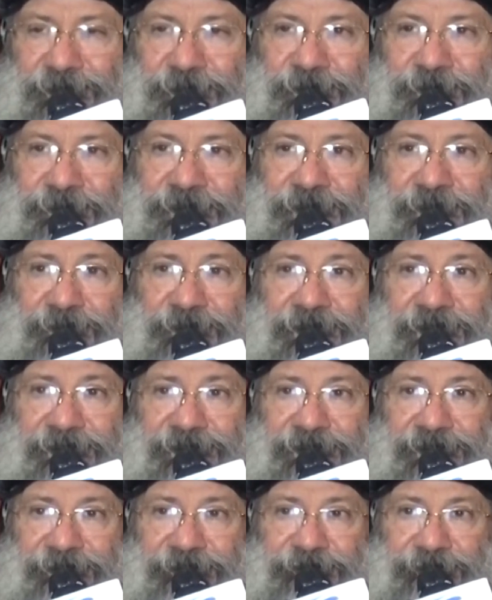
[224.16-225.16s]

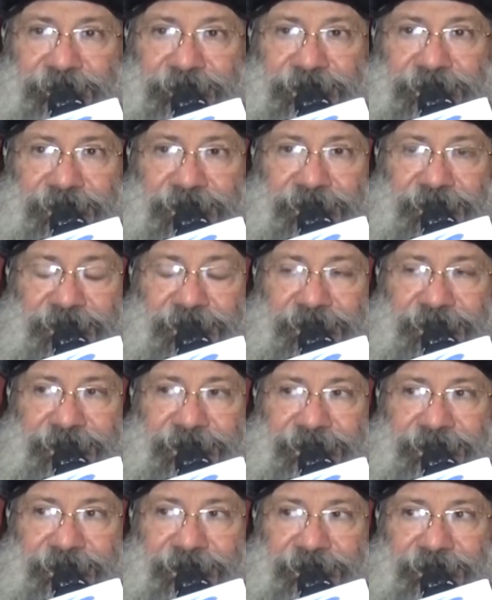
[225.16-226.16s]
وطبعا كان في
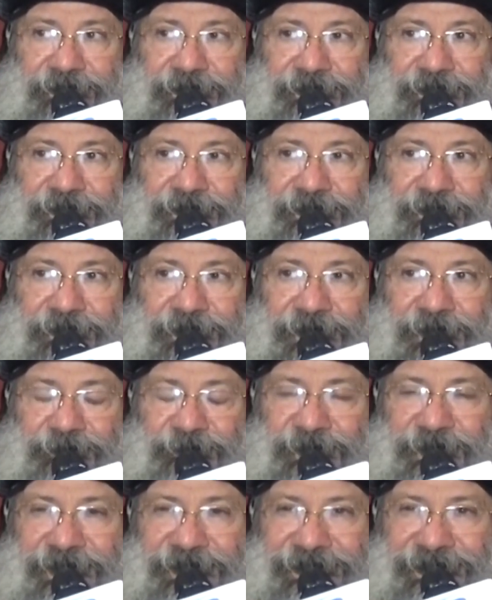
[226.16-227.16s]
تقليد آه،
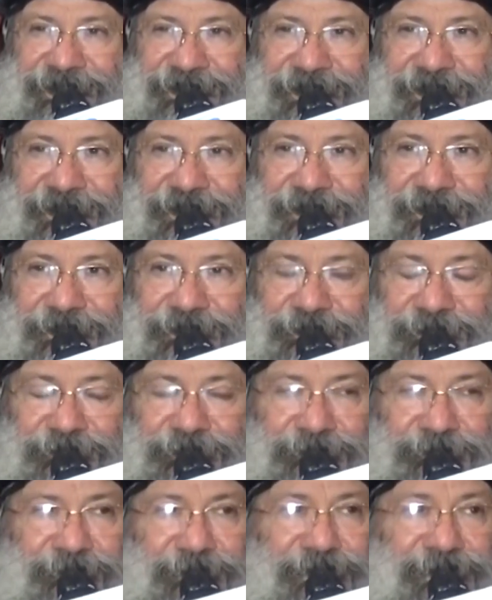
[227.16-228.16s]
ابائي يعني
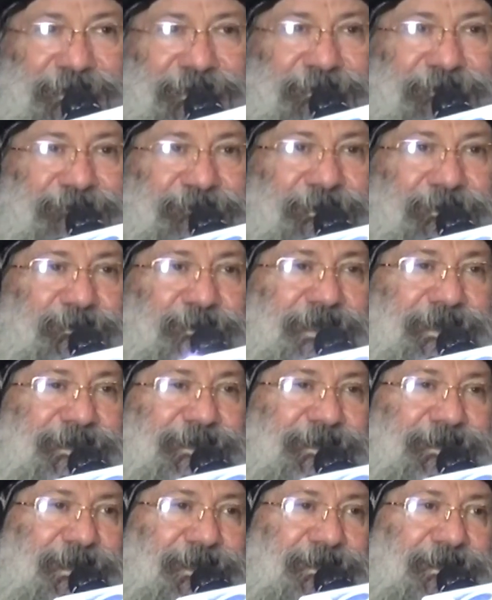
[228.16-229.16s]
في
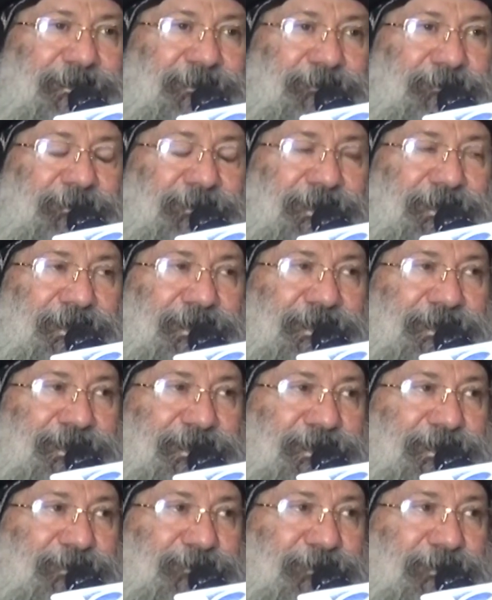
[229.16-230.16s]
الوقت ده
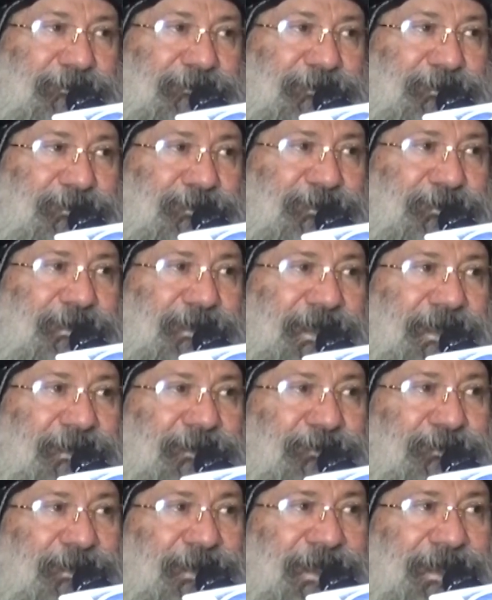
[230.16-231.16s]
ان المفروض
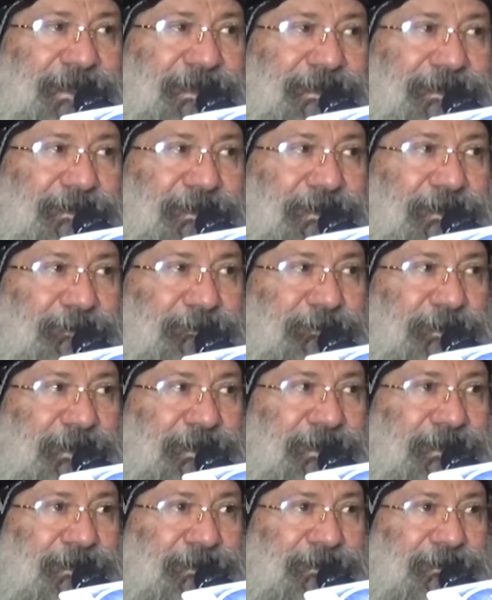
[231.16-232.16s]
اولاد
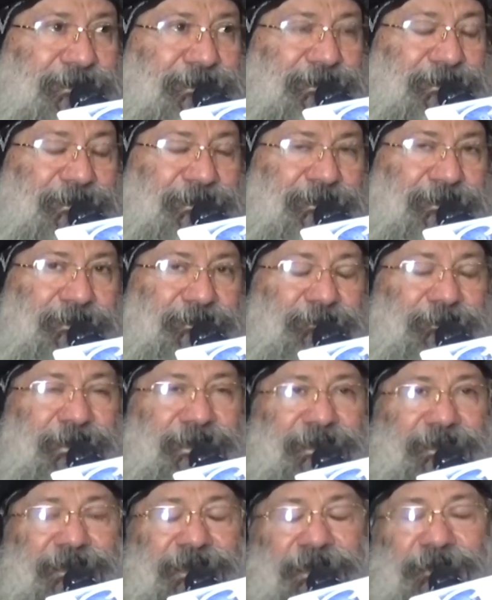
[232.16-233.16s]
ربنا
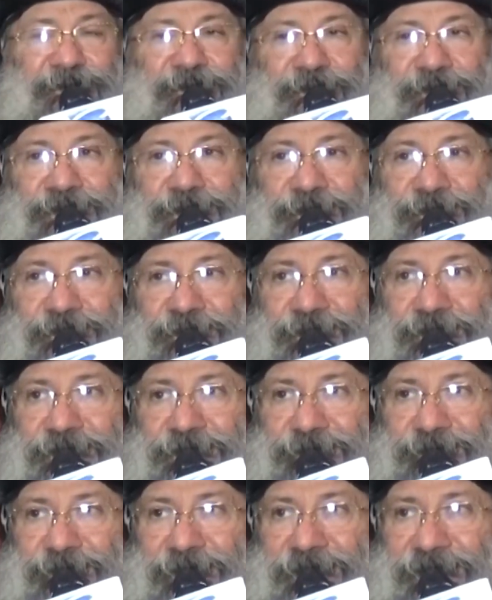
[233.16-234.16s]
ما
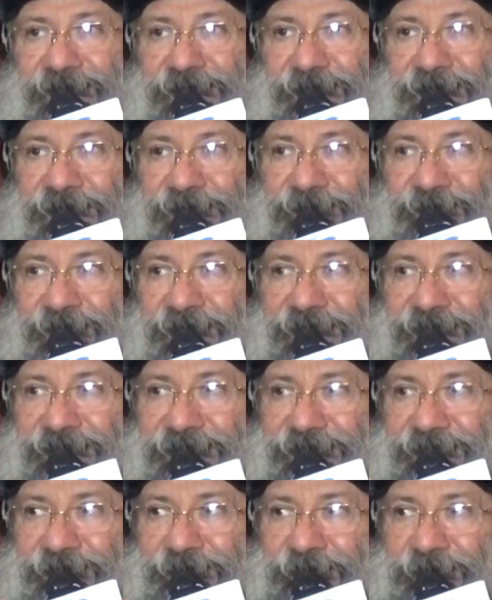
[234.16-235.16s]
يتجوزوش مع أولاد
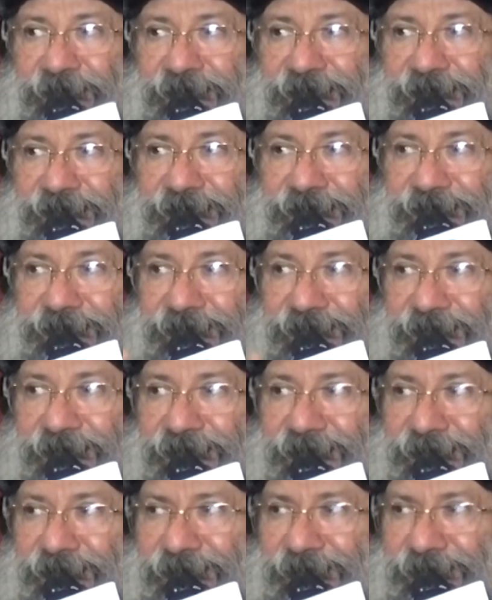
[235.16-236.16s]
بنات
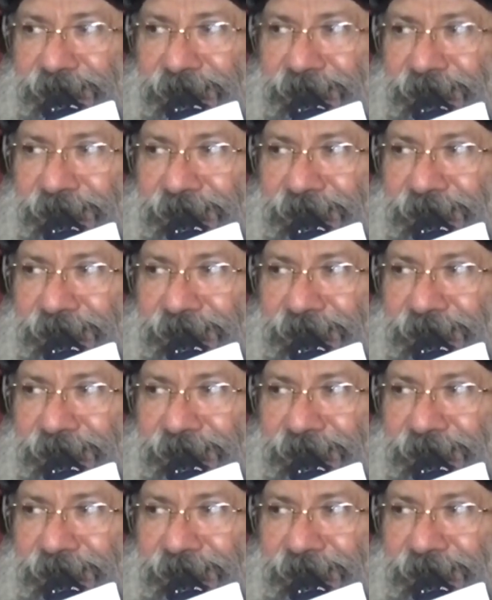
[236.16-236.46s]
كنعان